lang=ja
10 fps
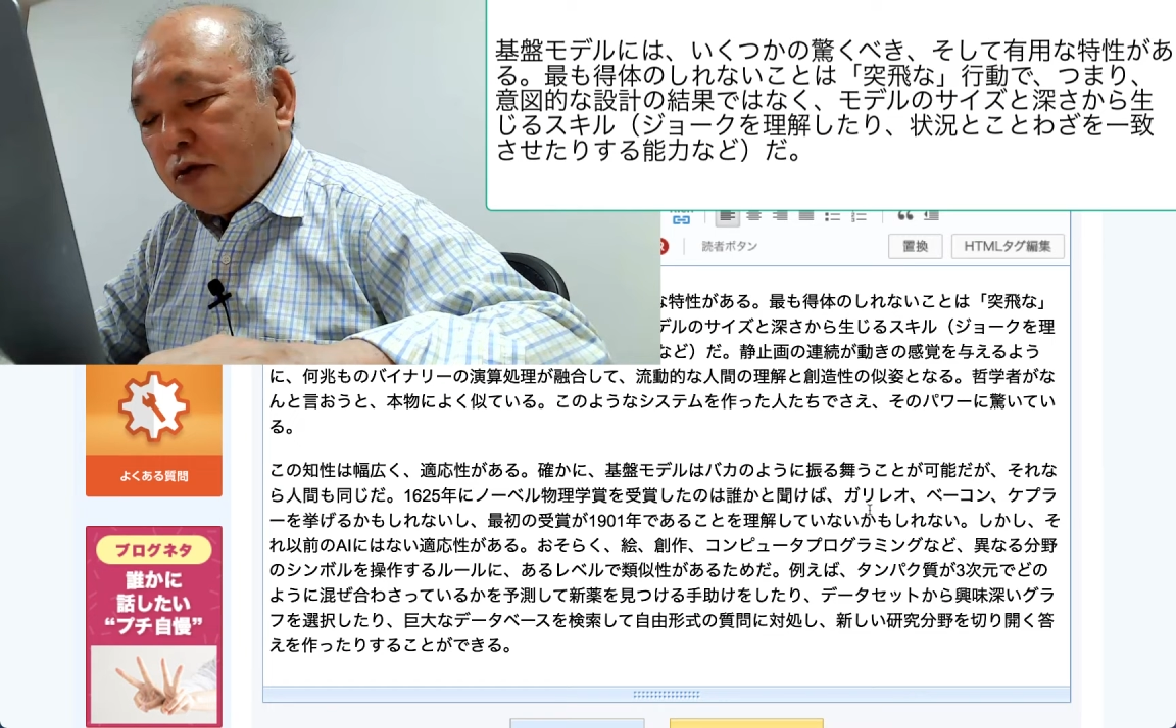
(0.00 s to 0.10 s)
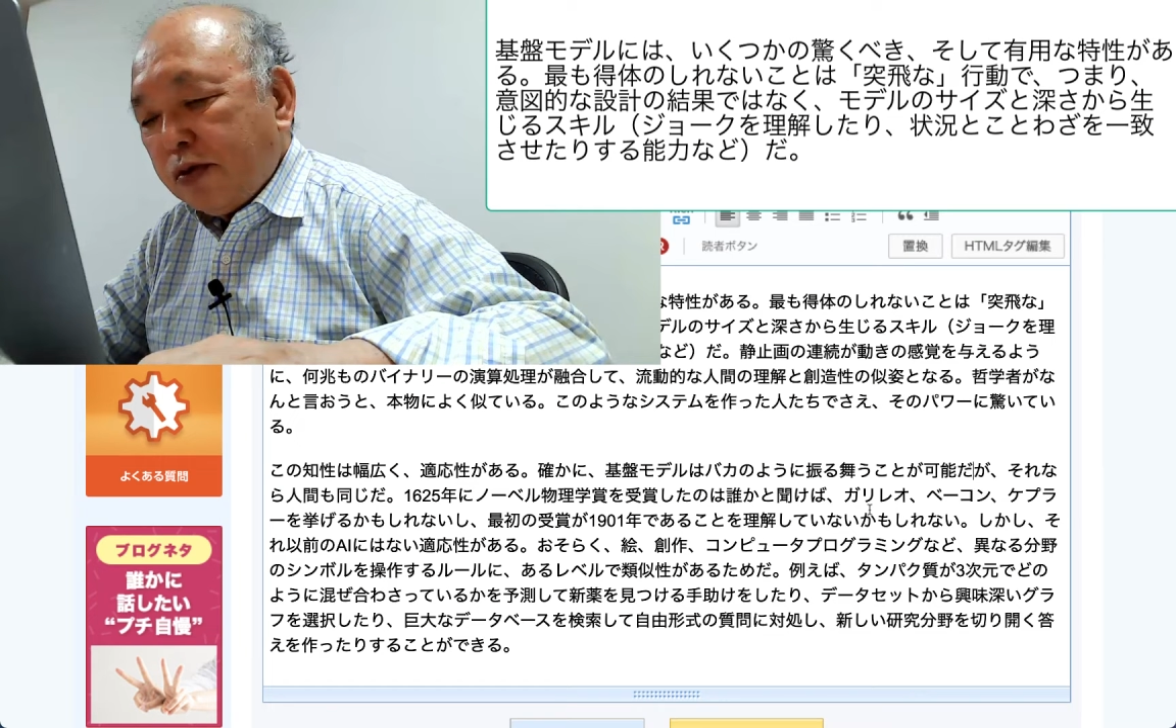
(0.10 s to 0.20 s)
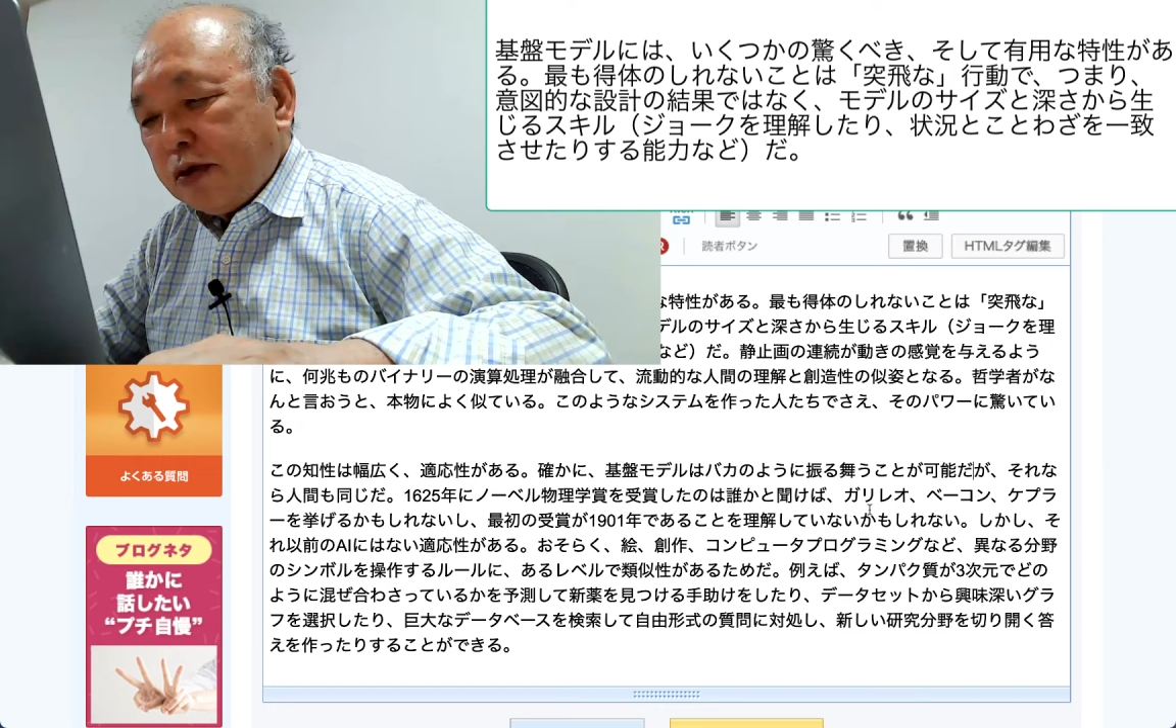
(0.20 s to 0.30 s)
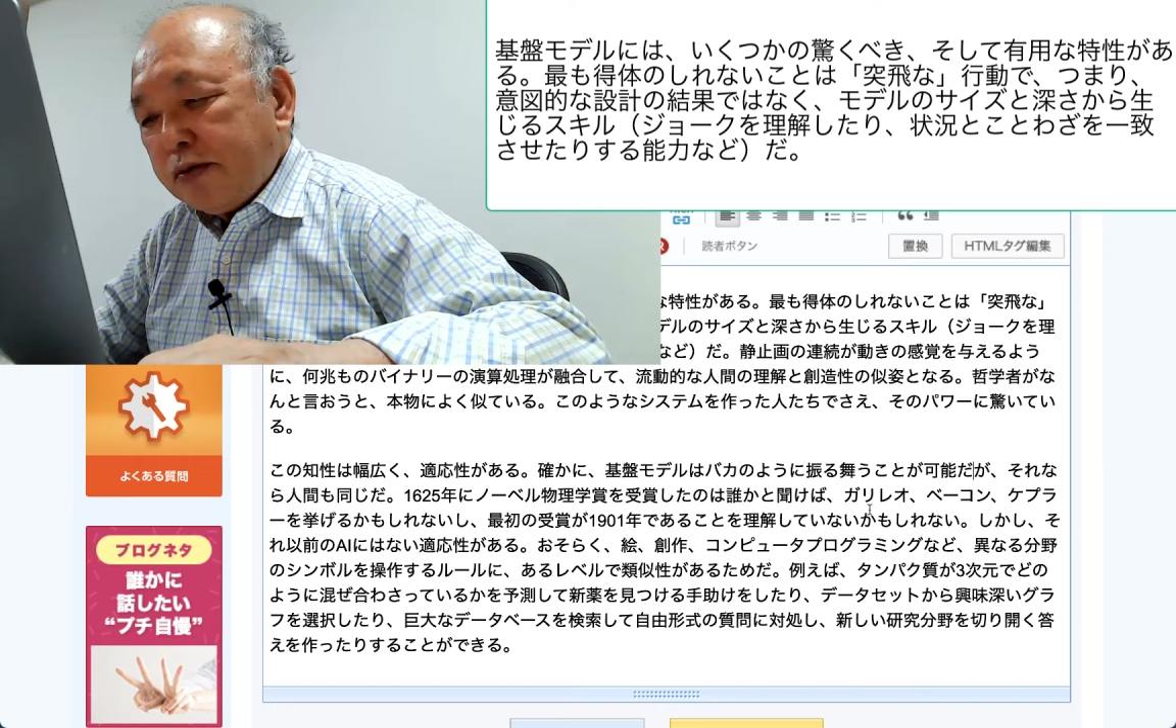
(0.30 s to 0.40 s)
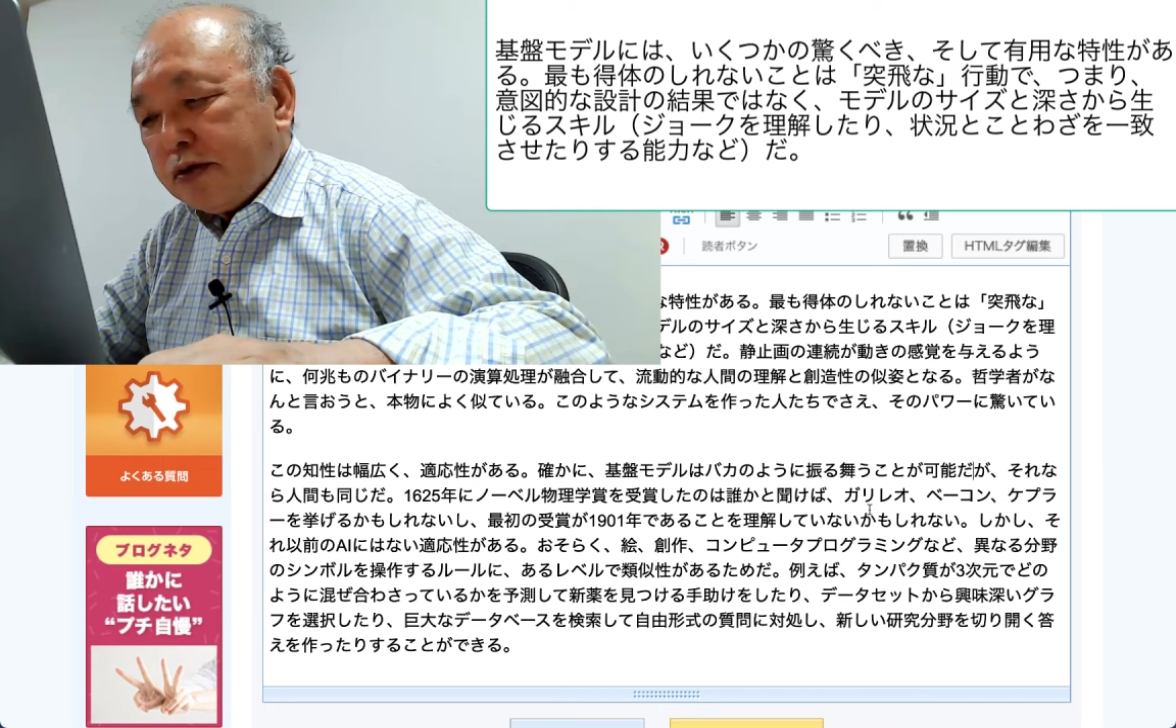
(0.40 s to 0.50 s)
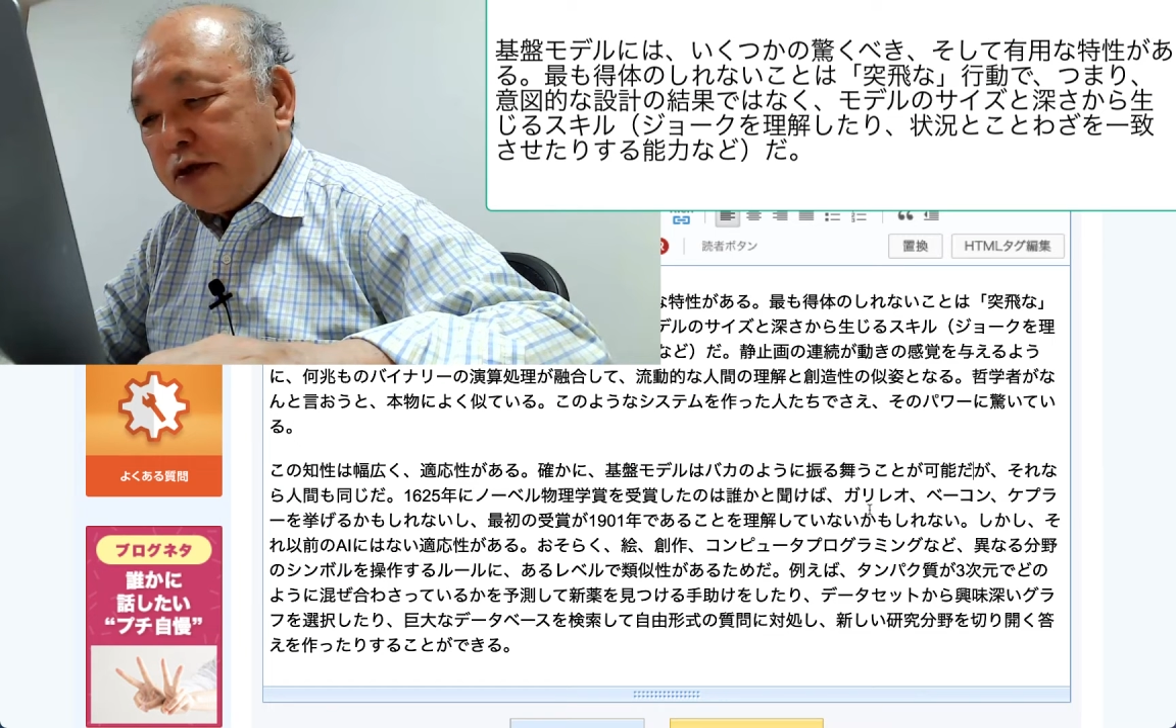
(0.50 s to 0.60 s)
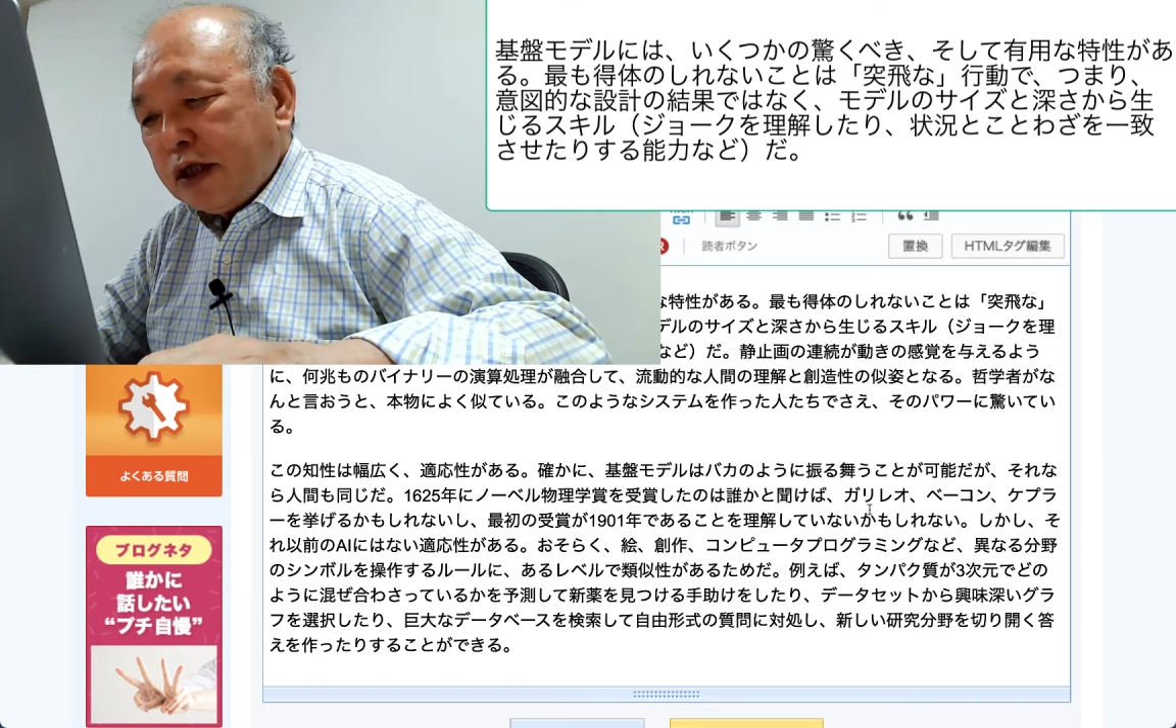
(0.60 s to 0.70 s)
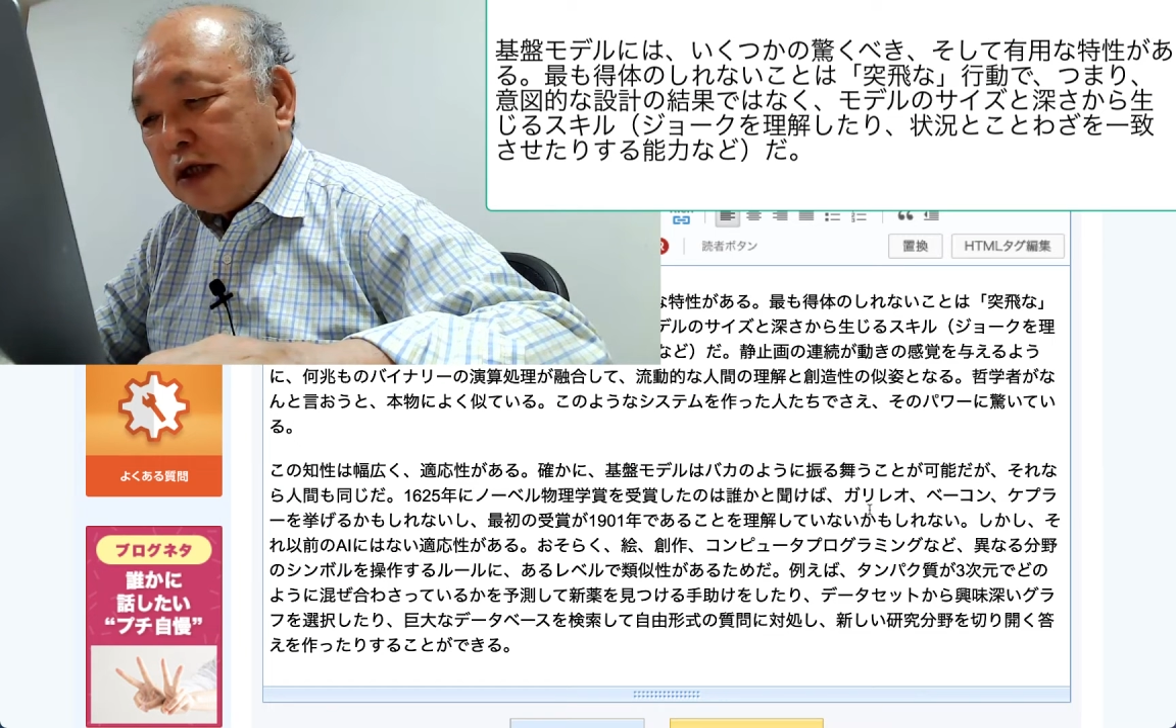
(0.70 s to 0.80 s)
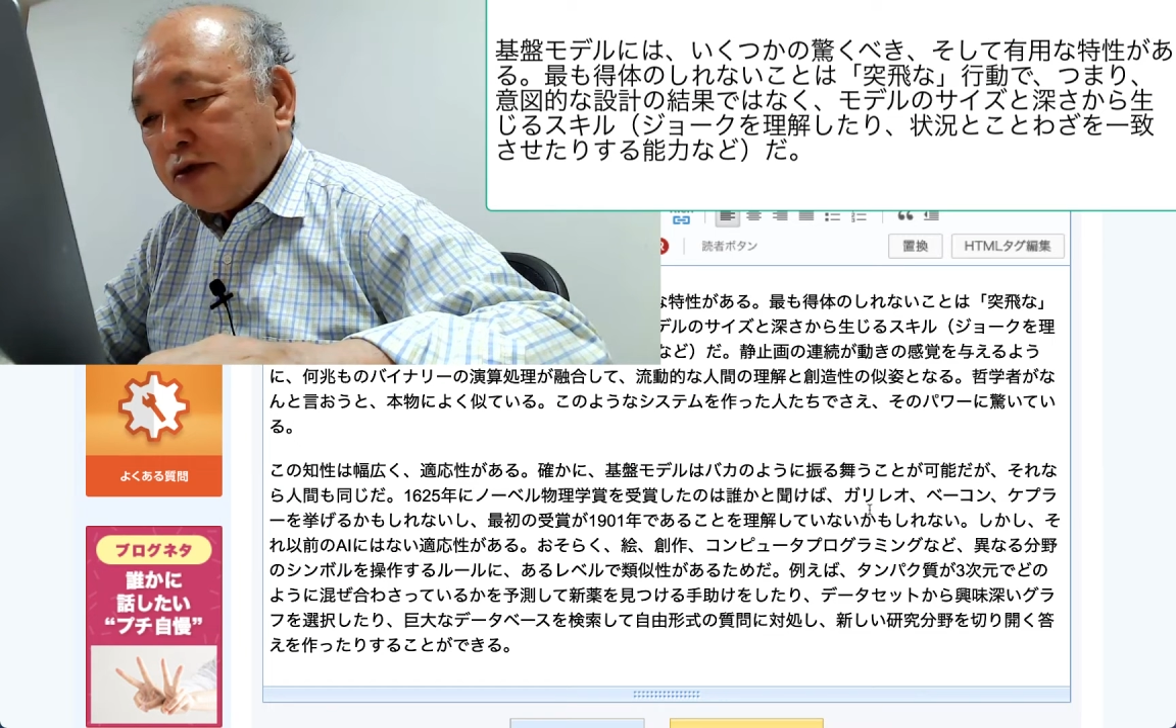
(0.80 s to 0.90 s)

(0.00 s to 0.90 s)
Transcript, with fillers: ノーベル物理学